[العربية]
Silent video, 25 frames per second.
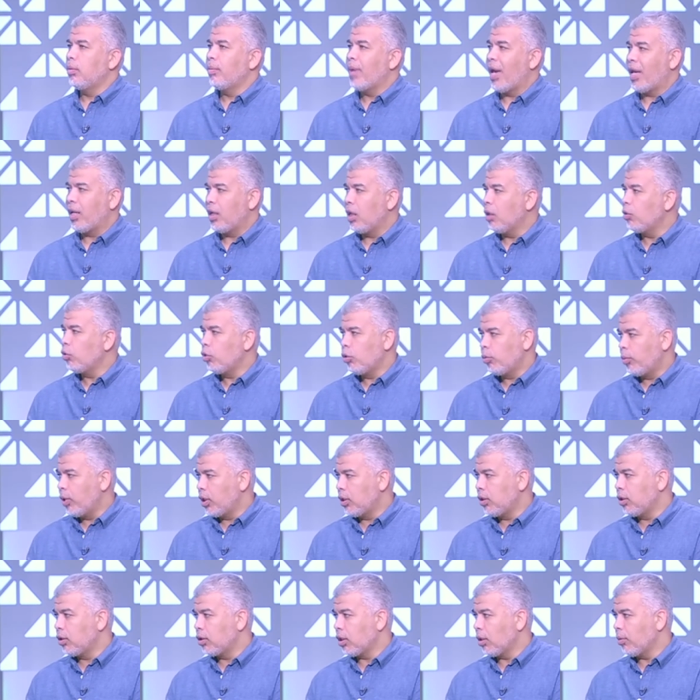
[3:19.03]
معنوي
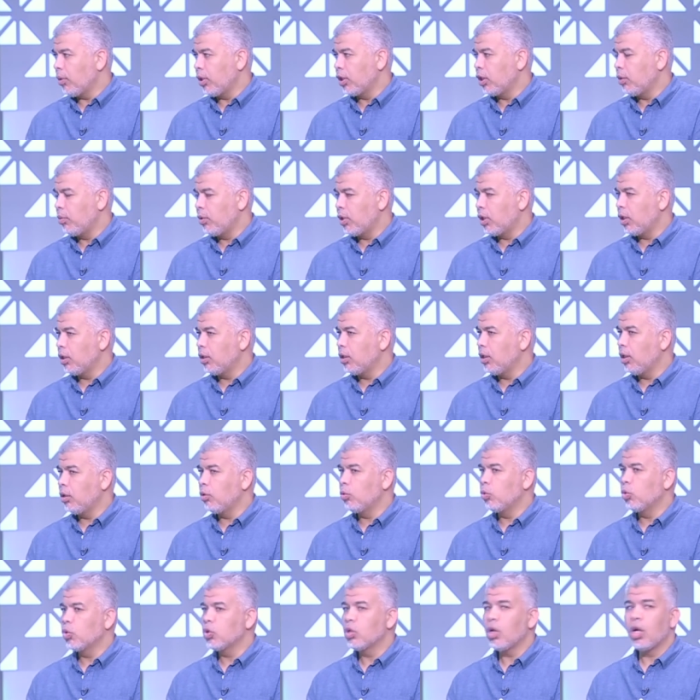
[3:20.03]
ومادي طبعا كبير
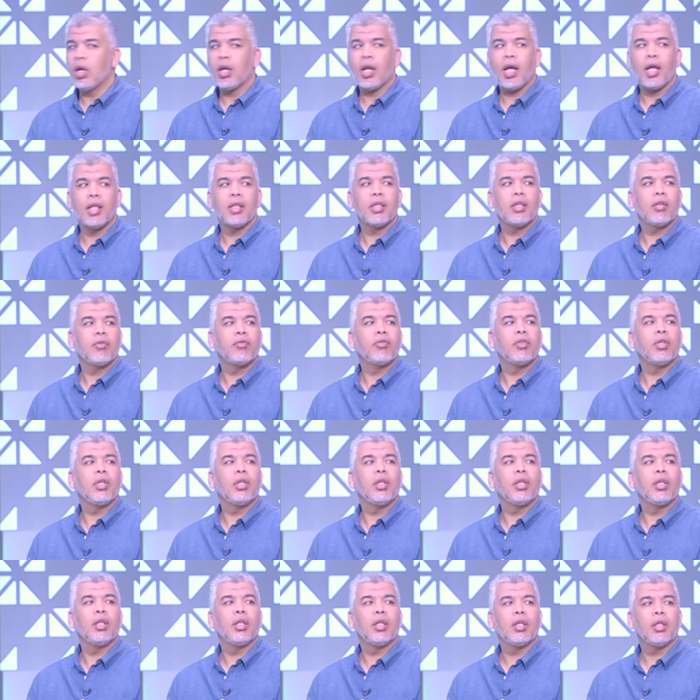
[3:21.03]
جدا وظهر حتى
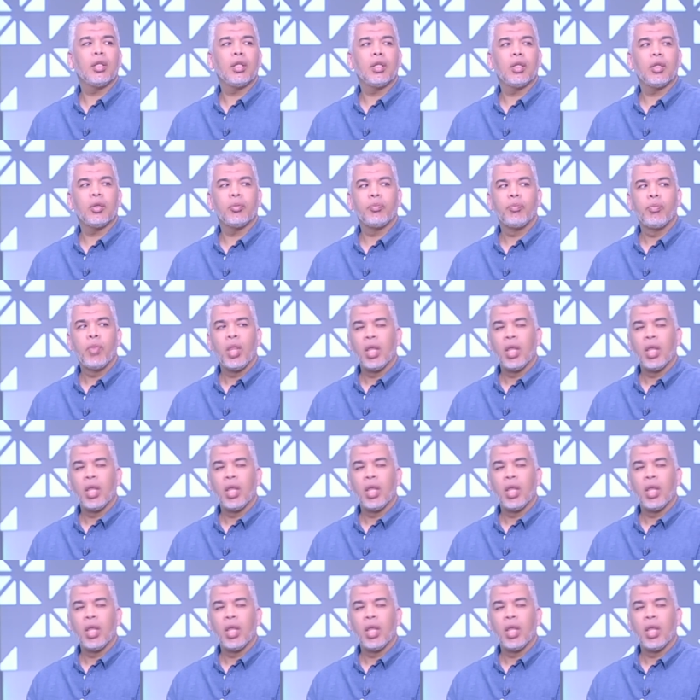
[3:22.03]
في آه،